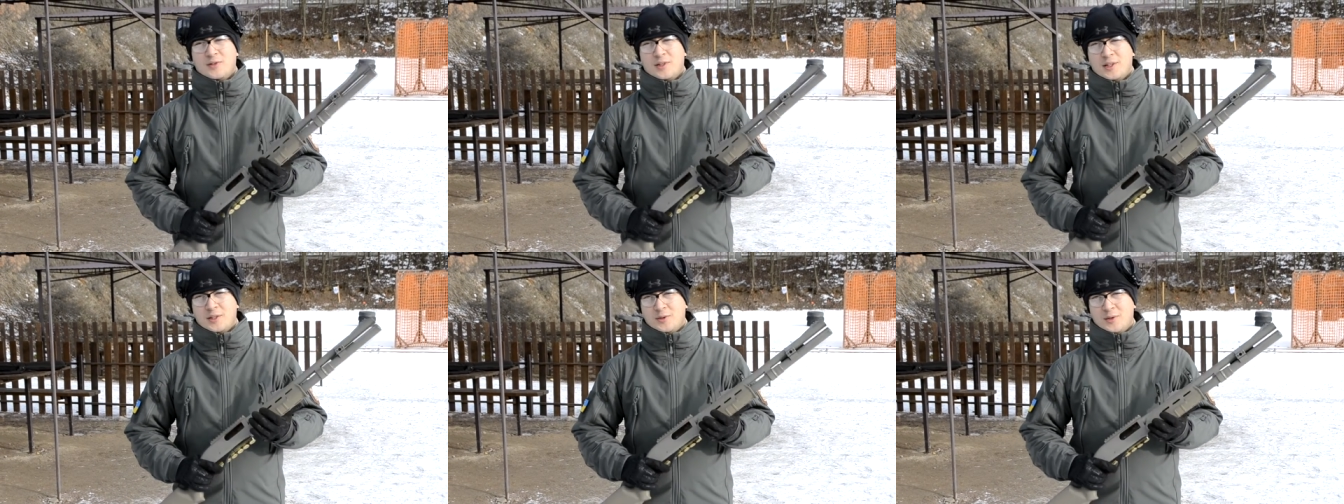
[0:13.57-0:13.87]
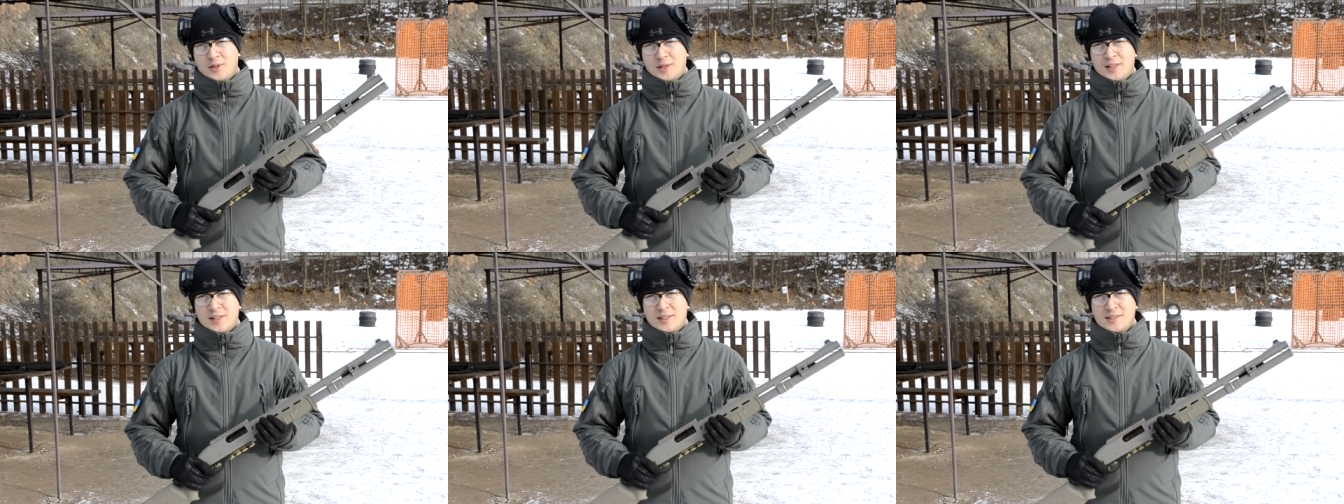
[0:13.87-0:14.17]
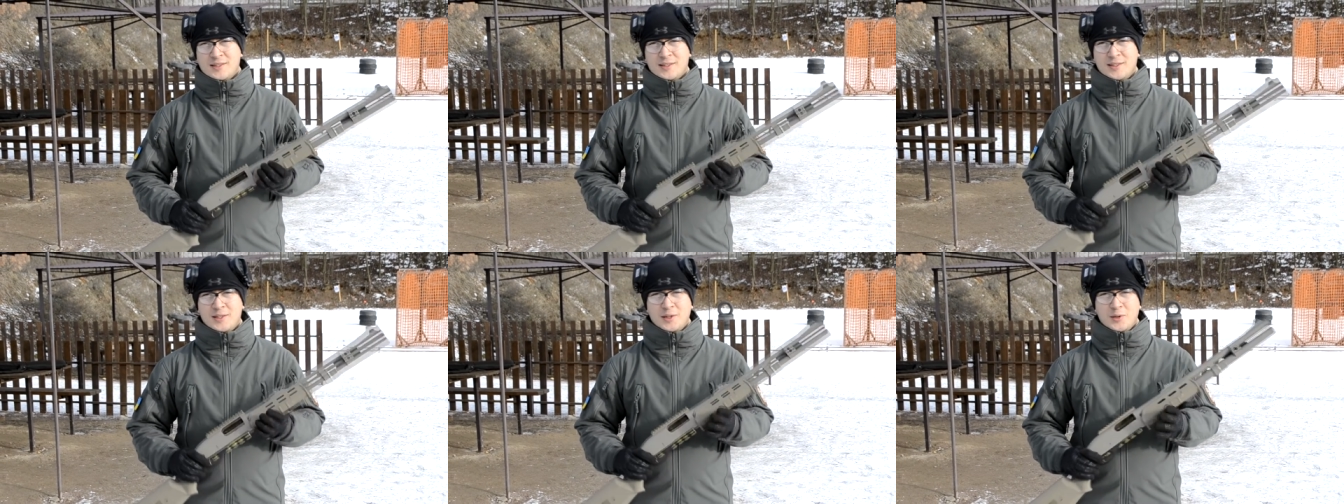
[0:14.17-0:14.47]
которые
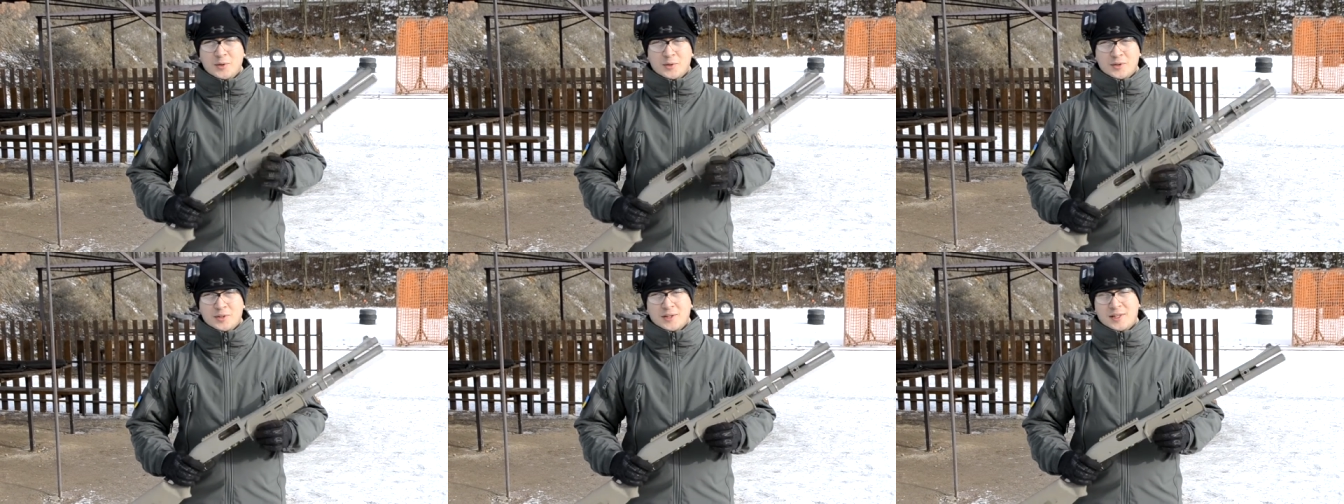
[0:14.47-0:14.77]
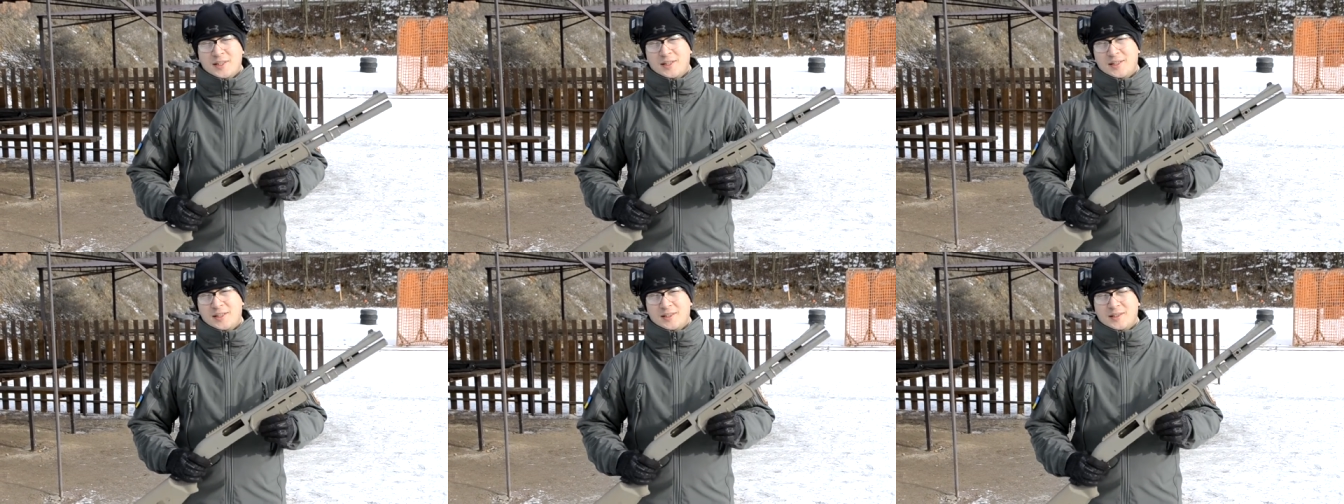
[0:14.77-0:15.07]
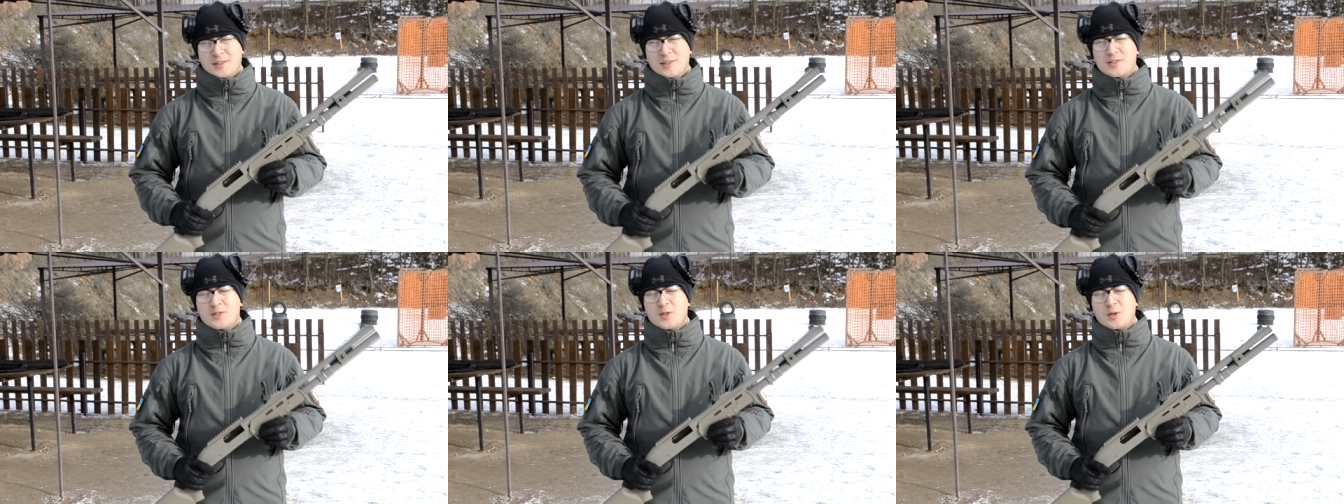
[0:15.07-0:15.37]
задают
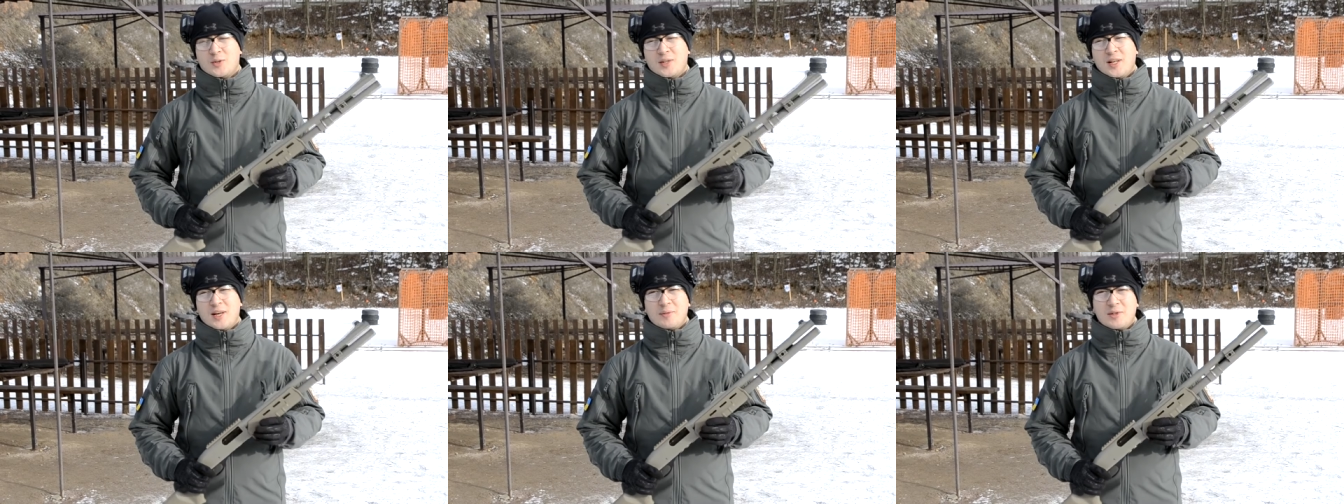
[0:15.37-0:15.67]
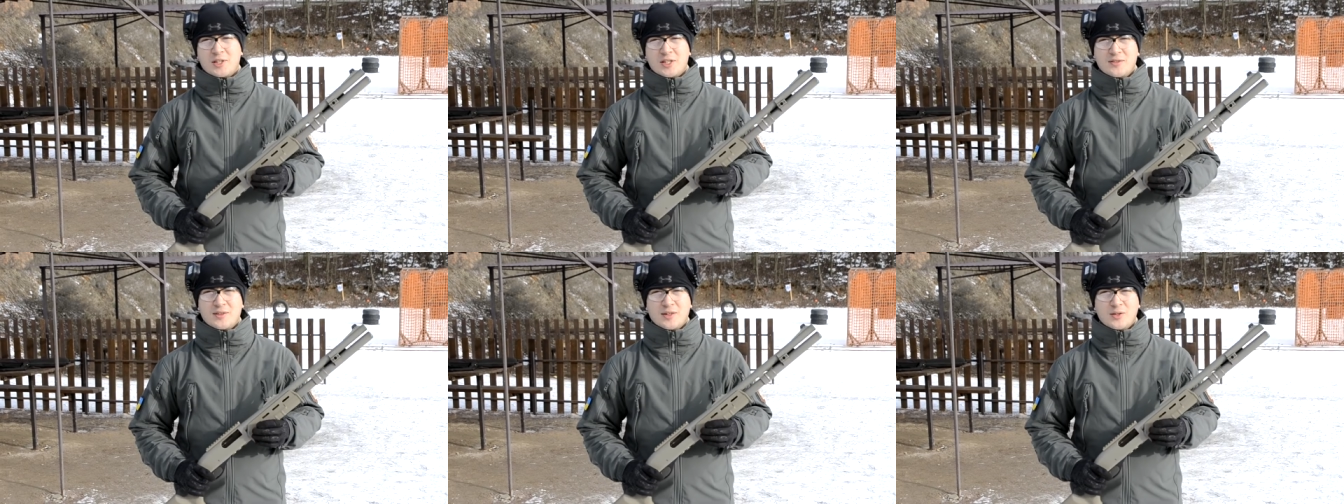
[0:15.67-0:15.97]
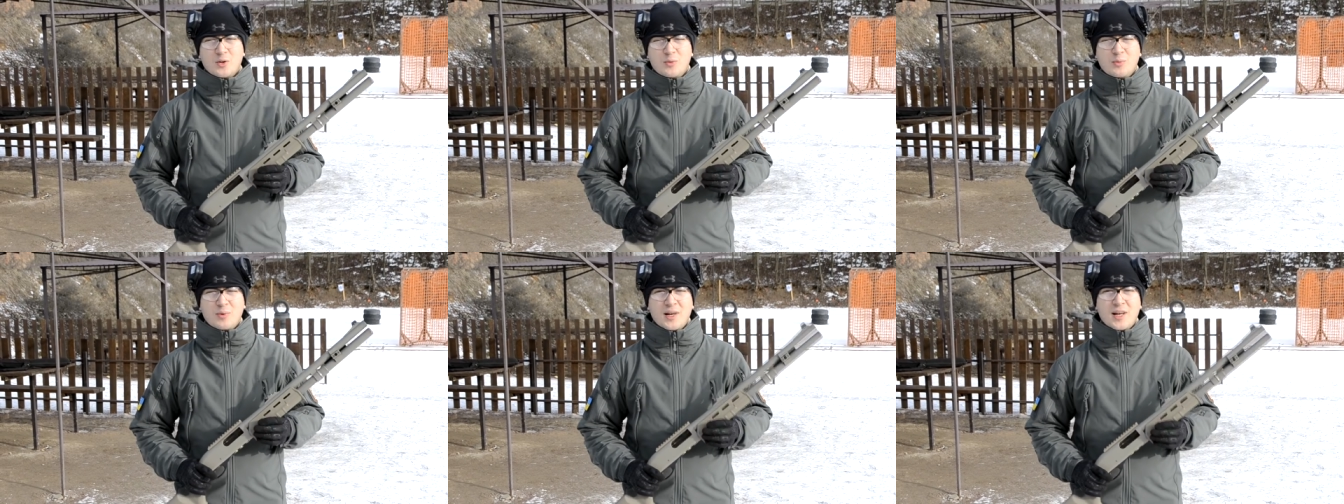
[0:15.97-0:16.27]
инструкторам нашего
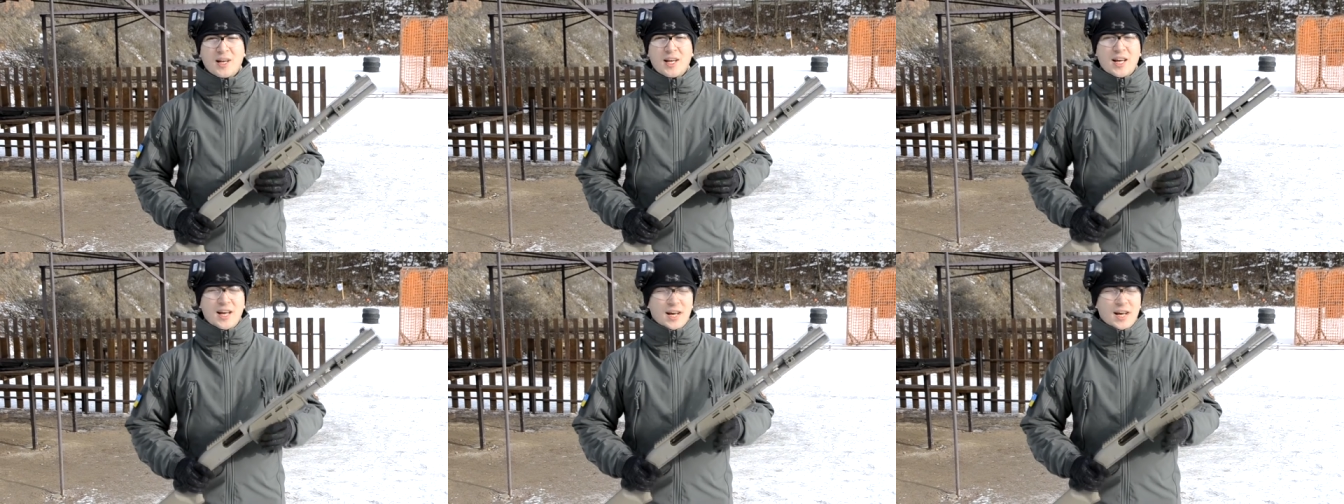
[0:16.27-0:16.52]
клуба,